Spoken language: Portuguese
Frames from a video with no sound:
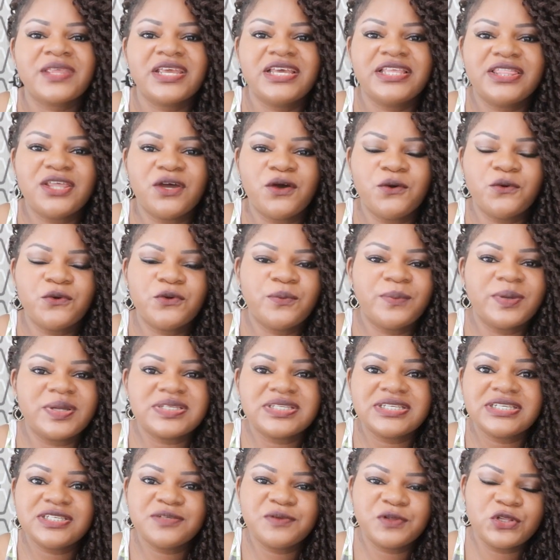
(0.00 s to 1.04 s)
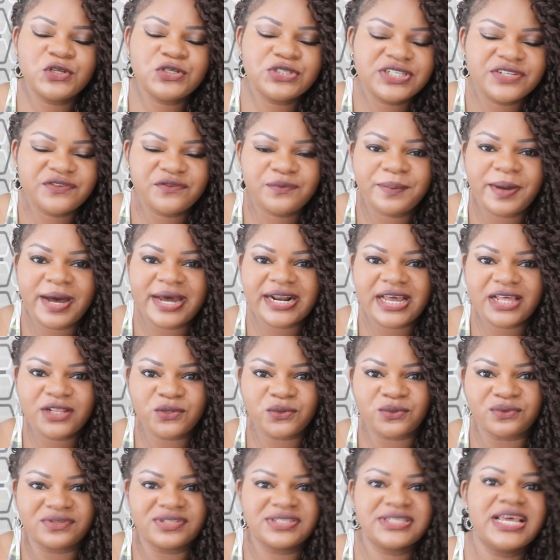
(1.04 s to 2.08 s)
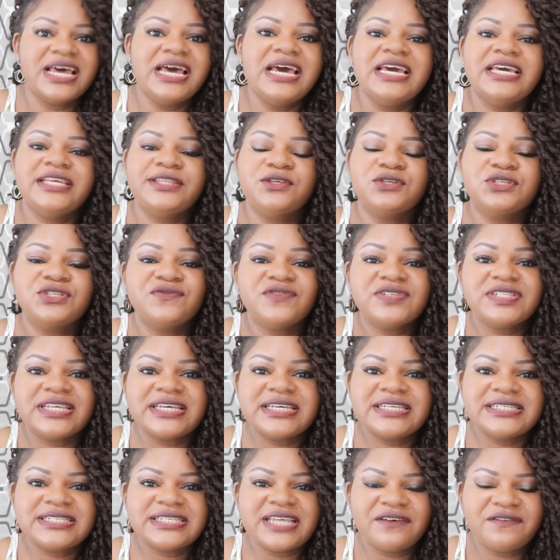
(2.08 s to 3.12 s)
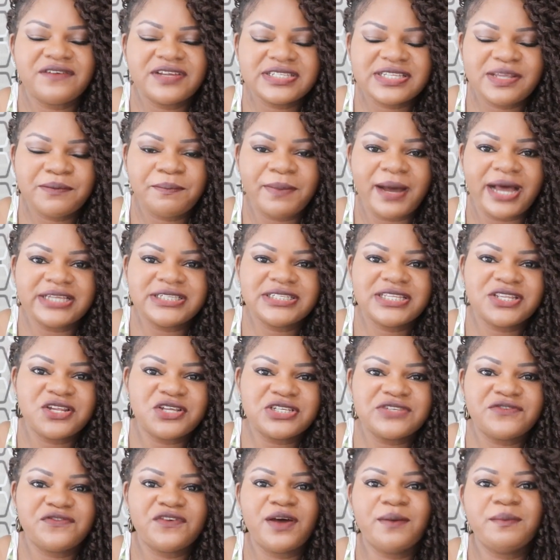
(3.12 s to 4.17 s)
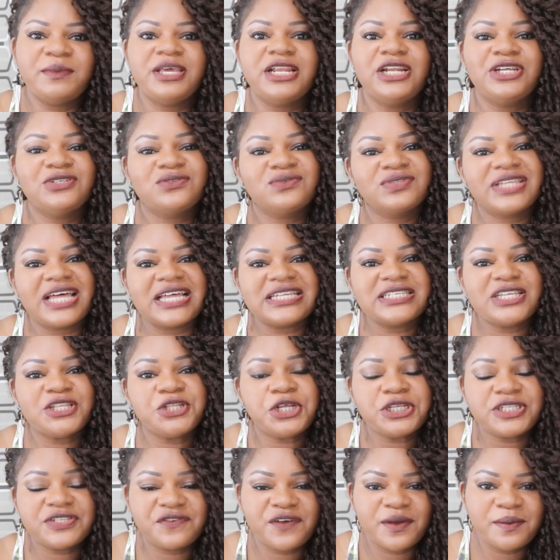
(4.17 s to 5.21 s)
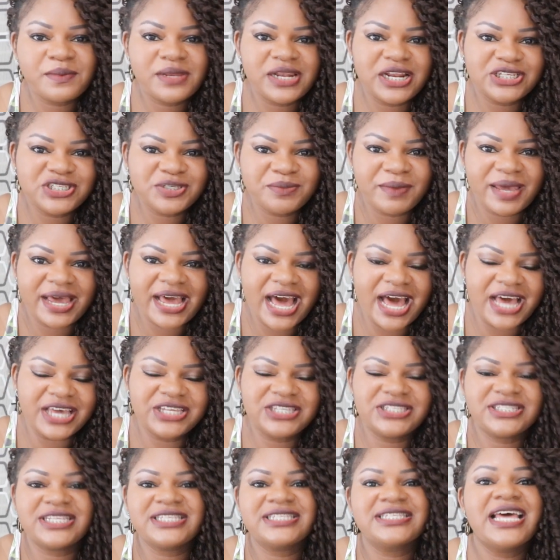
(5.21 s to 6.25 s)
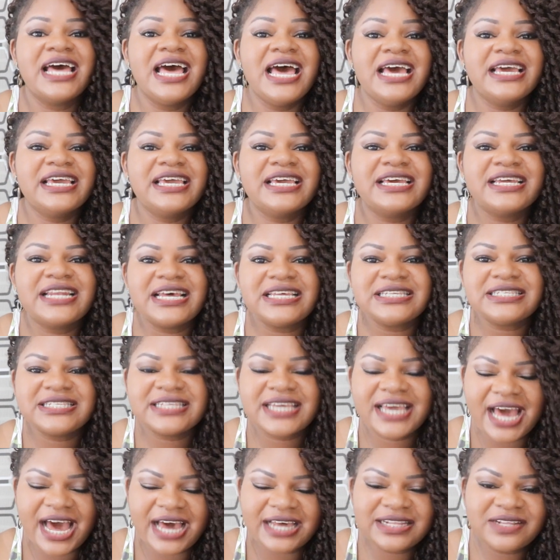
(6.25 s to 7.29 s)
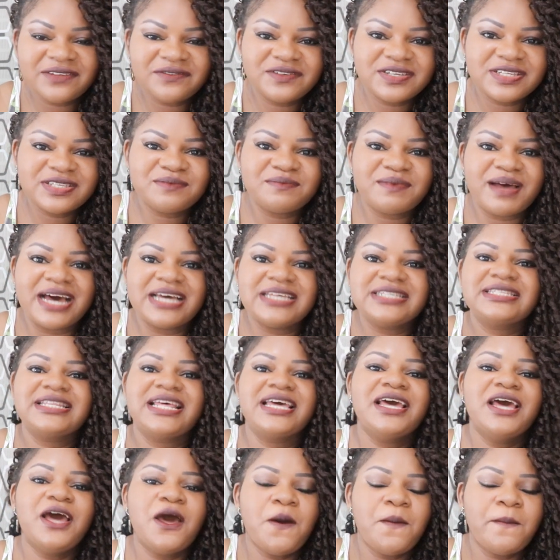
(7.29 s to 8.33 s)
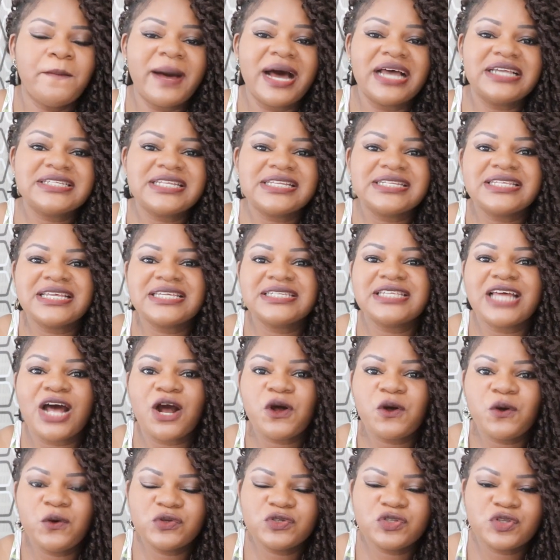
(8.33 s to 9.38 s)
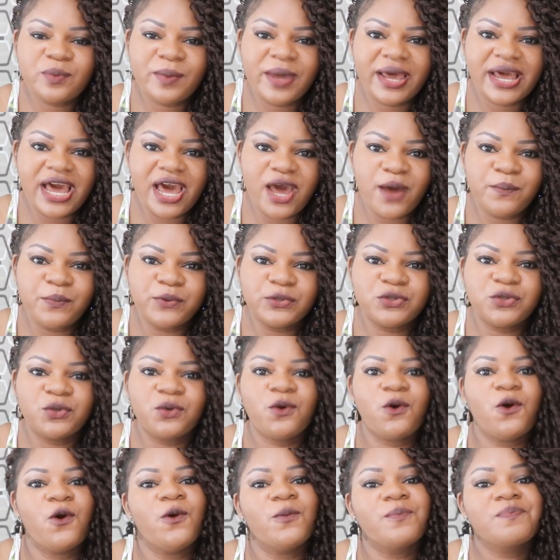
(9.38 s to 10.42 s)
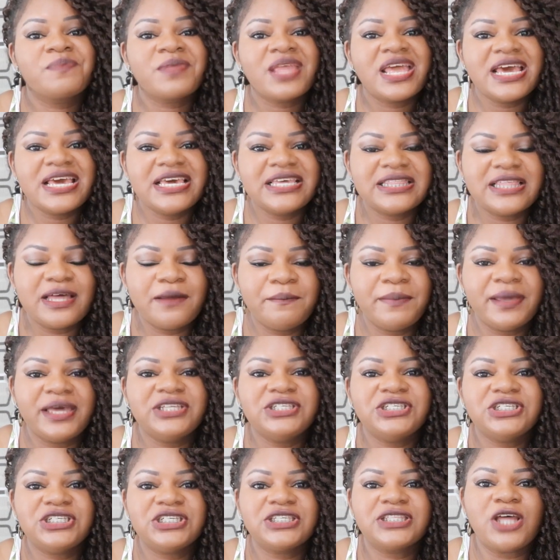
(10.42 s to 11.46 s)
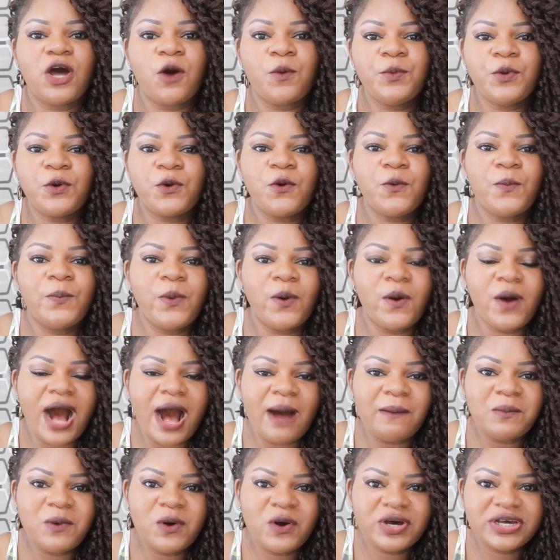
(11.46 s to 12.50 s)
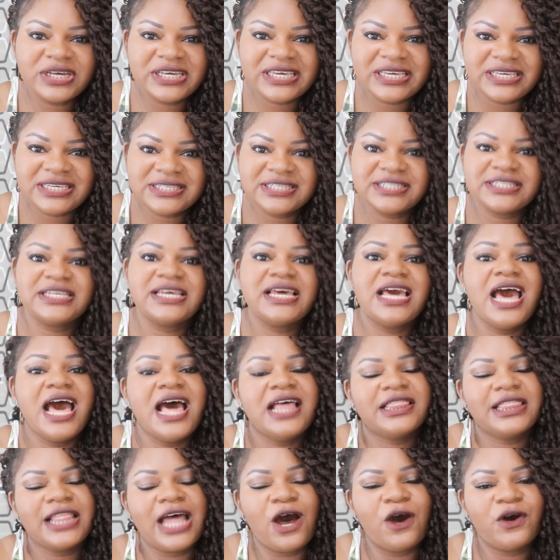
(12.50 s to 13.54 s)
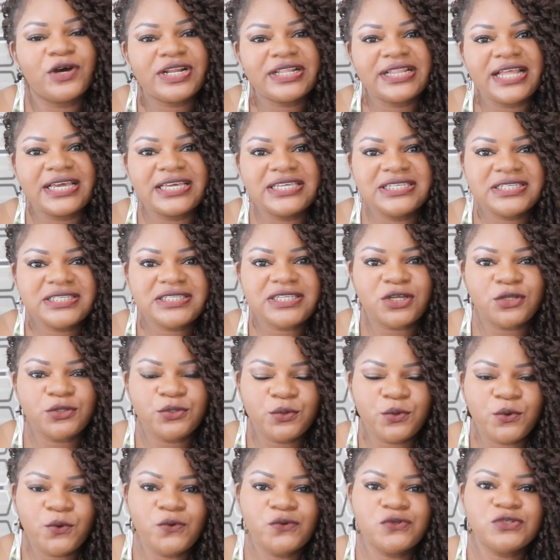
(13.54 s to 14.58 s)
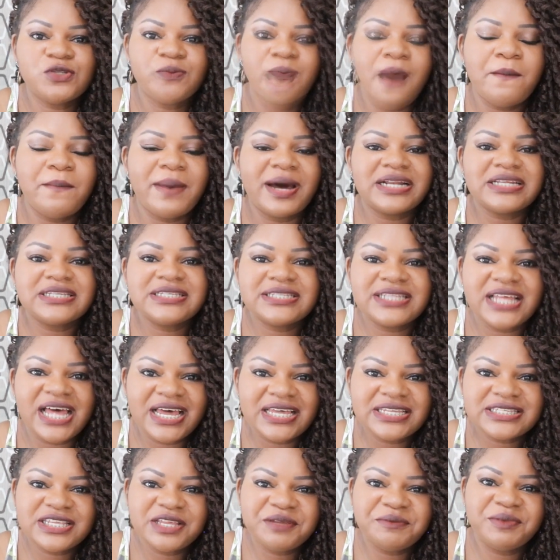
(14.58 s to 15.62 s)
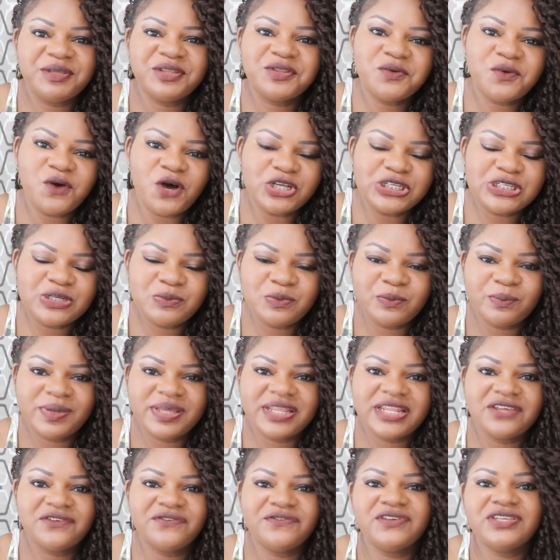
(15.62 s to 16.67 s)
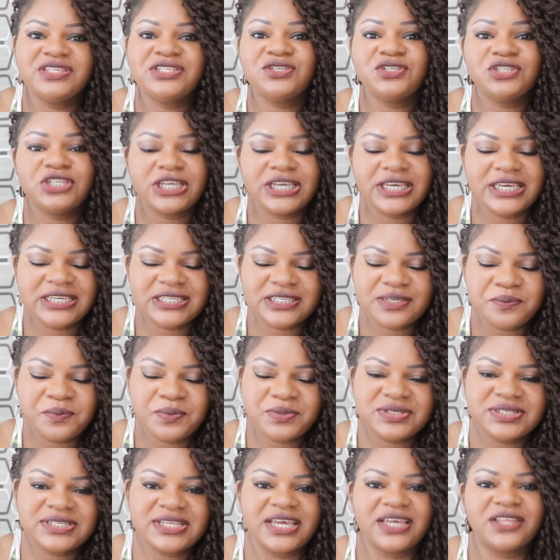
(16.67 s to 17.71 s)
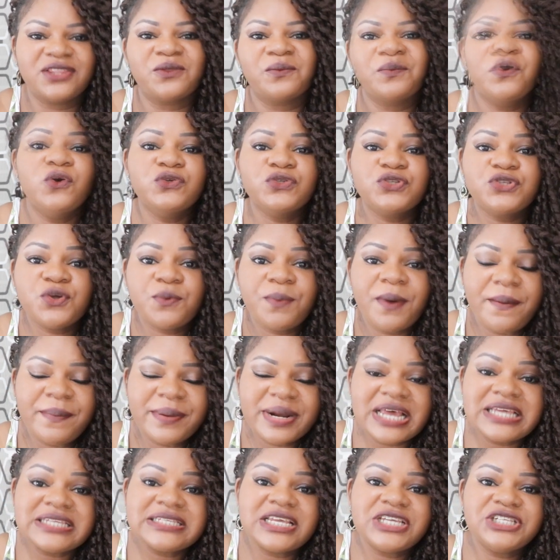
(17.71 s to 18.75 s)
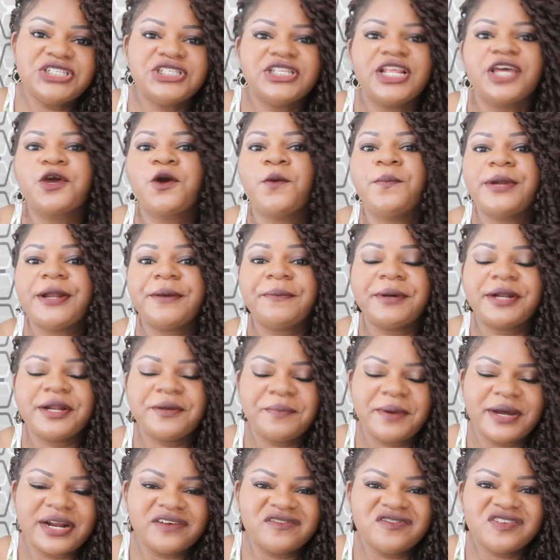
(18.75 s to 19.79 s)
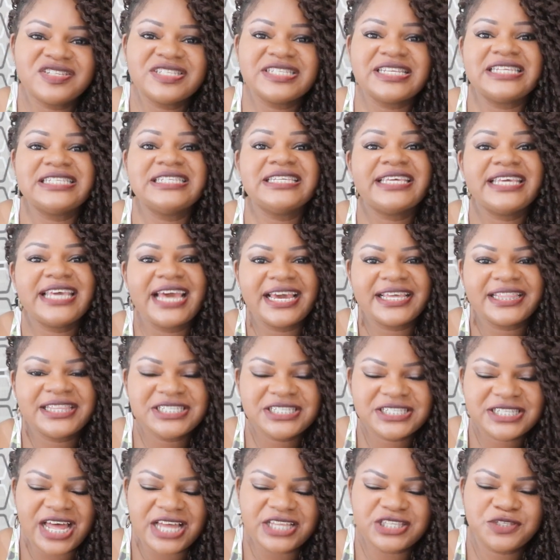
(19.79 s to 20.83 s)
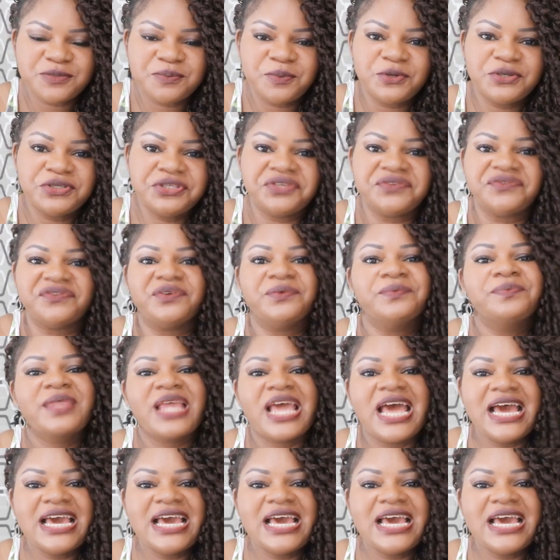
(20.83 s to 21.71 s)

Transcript: Então é um grupo assim exclusivo para alunos. Então se você quiser fazer parte da nossa família, juntar-se à nossa família de megarristas, que cresce cada vez mais, mais, né? Basta acessar cursomegaré.com e também digitar o meu cupom AMOR15 na hora da aquisição do curso para estar recebendo um ótimo benefício de 15%. Um super presente né, que eu preparei para vocês e que ainda está disponível.